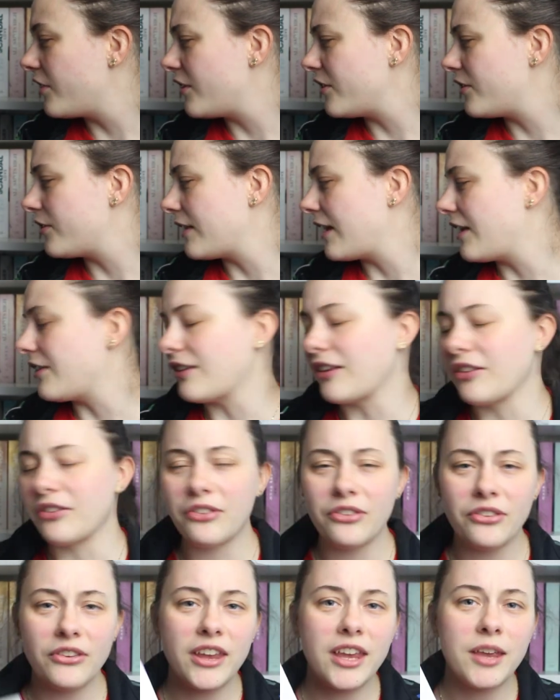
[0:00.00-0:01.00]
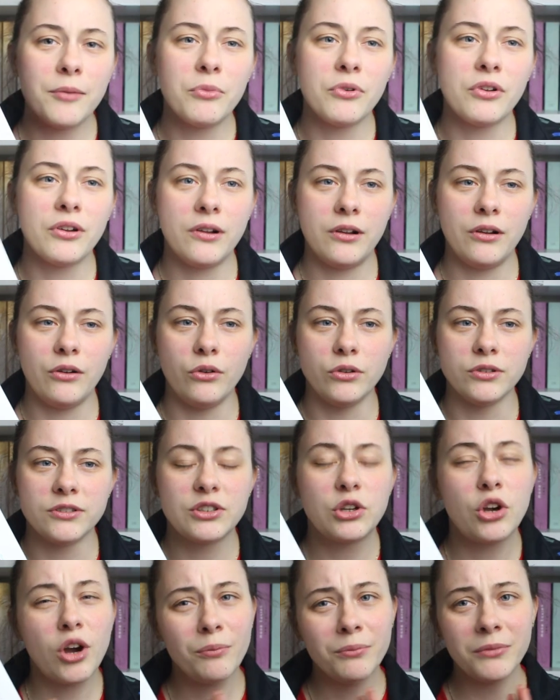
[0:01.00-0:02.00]
Sie ist sehr sensibel und
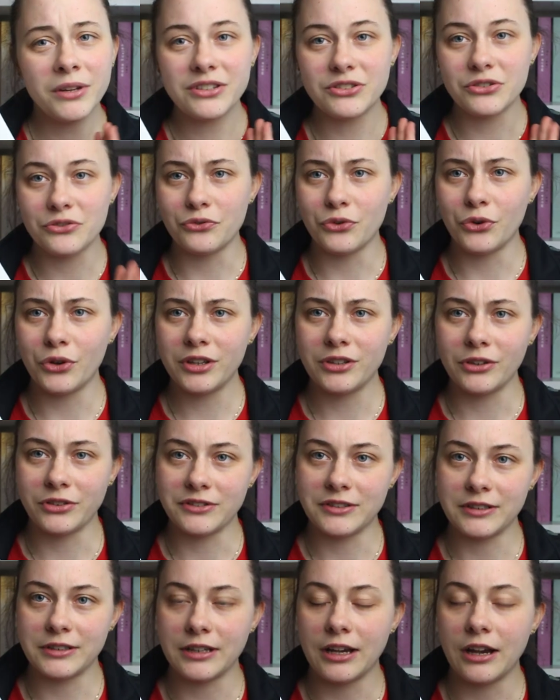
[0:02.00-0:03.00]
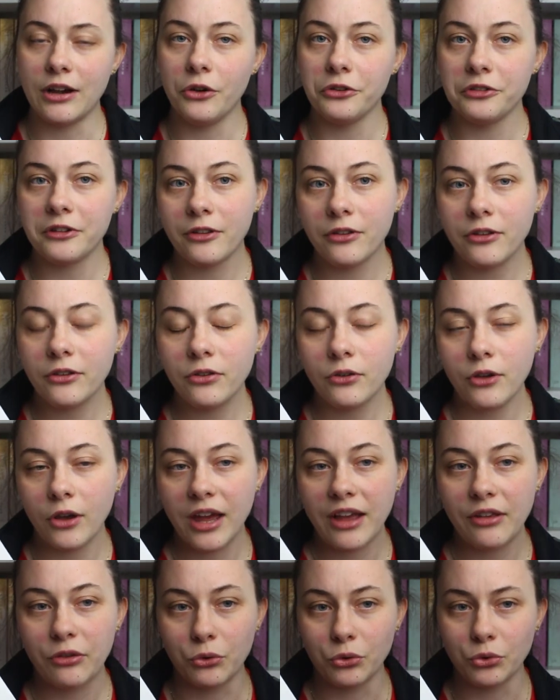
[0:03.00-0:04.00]
sie kommt nicht so wirklich aus sich raus. Also sie ist
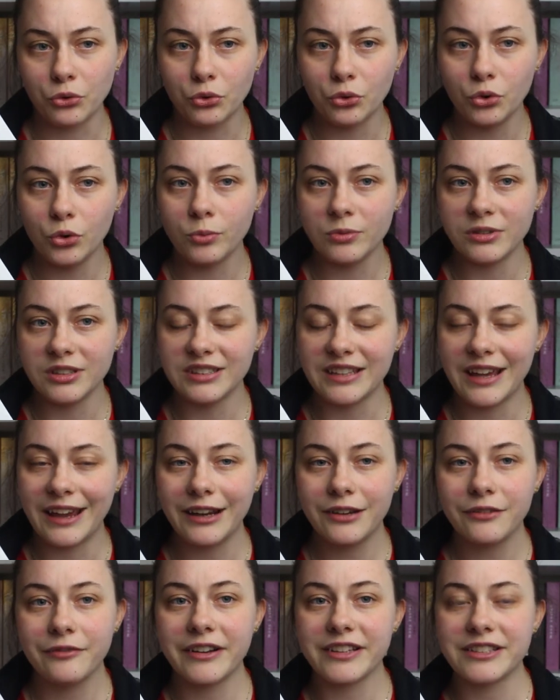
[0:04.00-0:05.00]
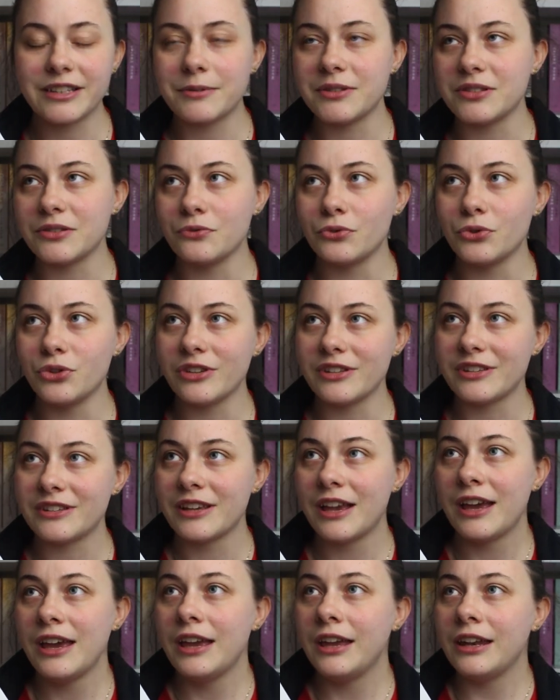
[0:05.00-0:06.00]
eher so ein Typ, sie denkt was, aber sie würde es
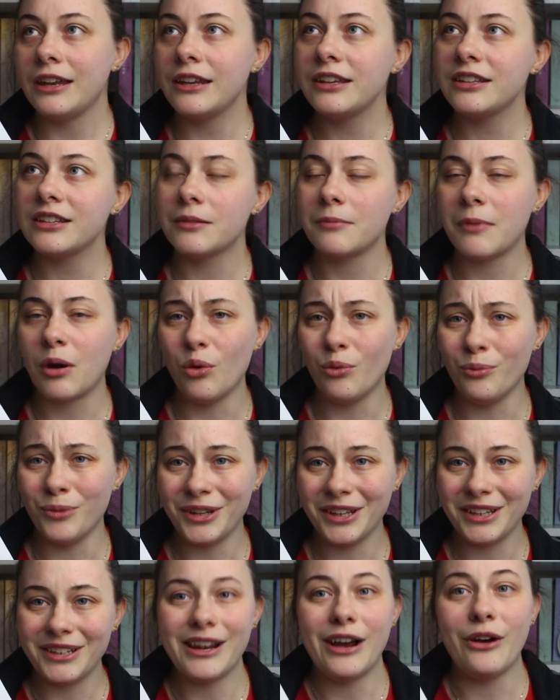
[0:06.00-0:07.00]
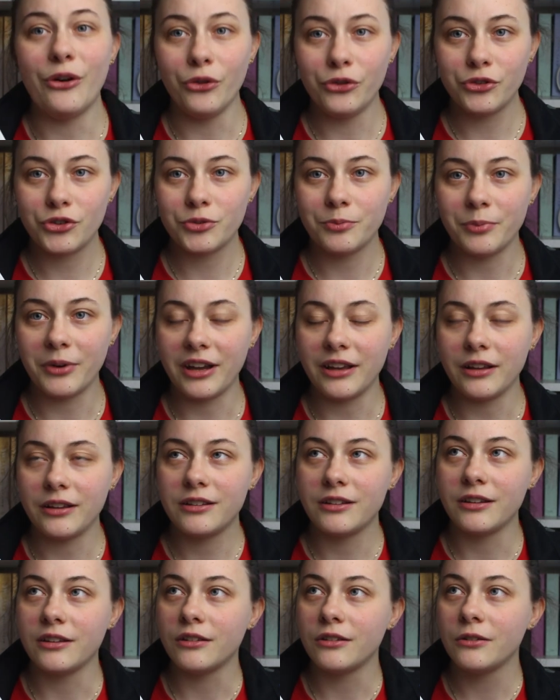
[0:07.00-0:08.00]
nicht immer unbedingt
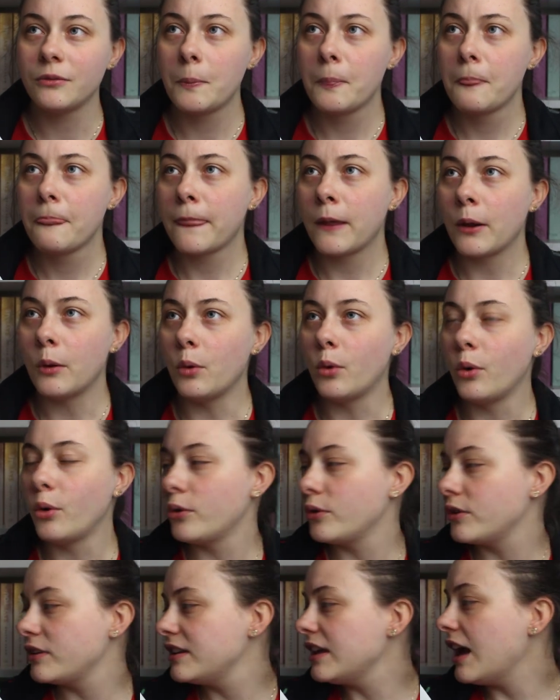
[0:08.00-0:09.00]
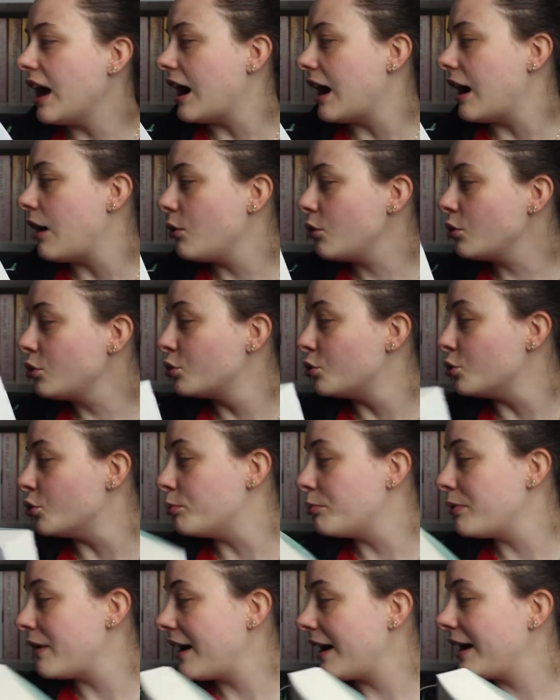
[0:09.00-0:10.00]
aussprechen. Und ja, auch
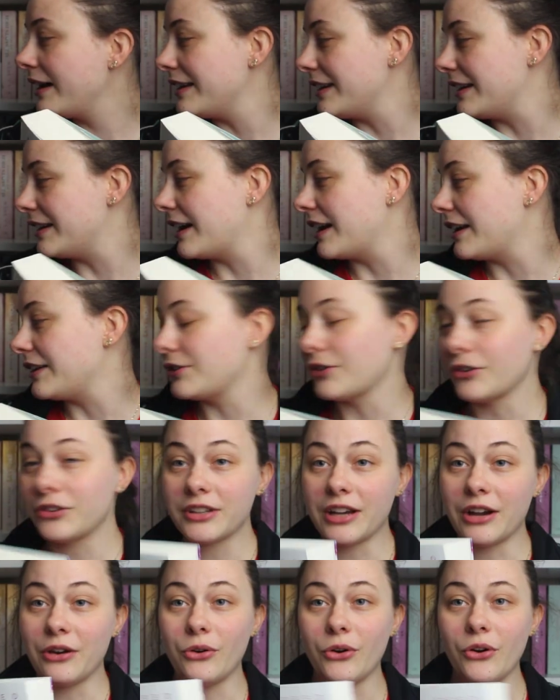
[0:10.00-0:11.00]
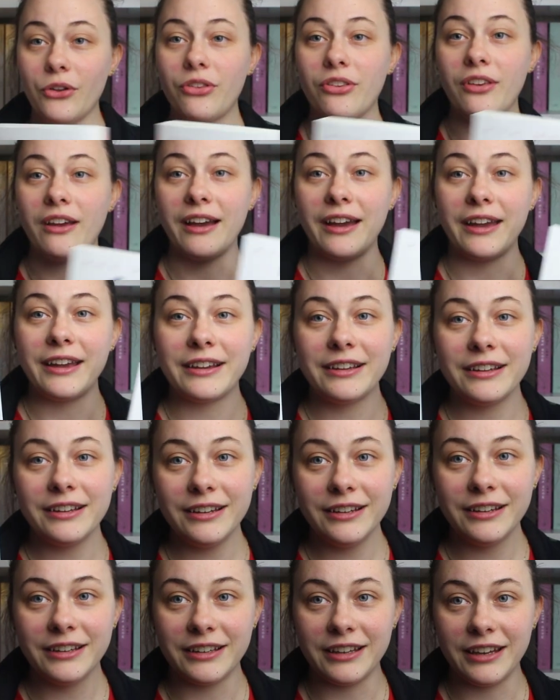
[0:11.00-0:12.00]
Cooper, den kann ich euch auch zeigen.
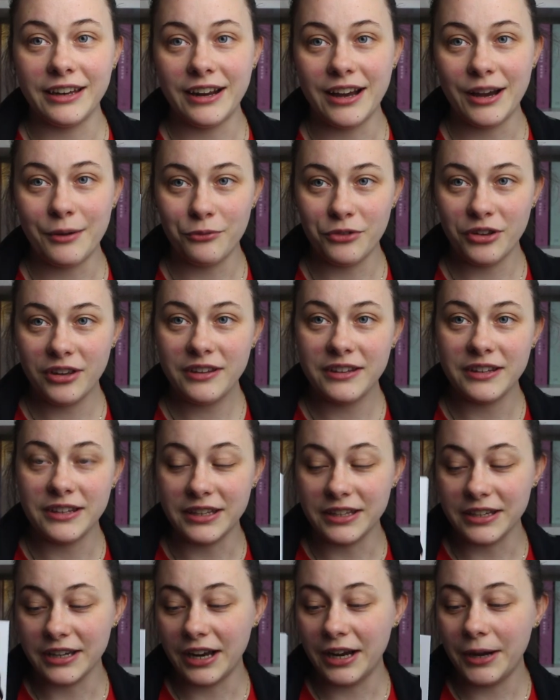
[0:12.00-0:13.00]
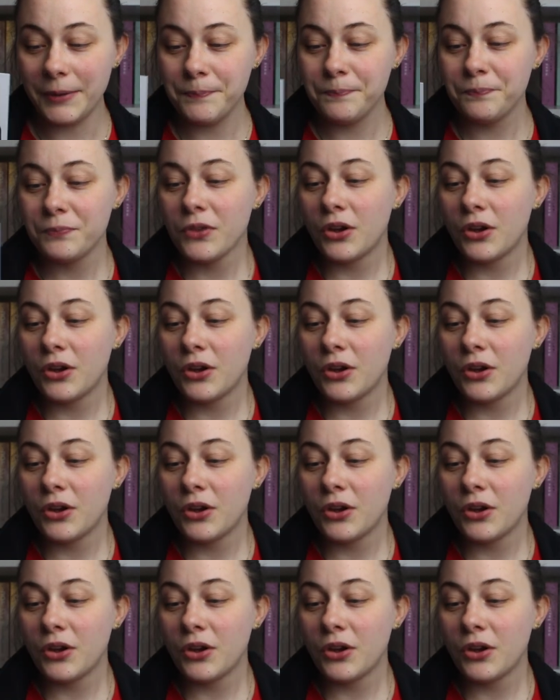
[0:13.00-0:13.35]
Den haben wir hier.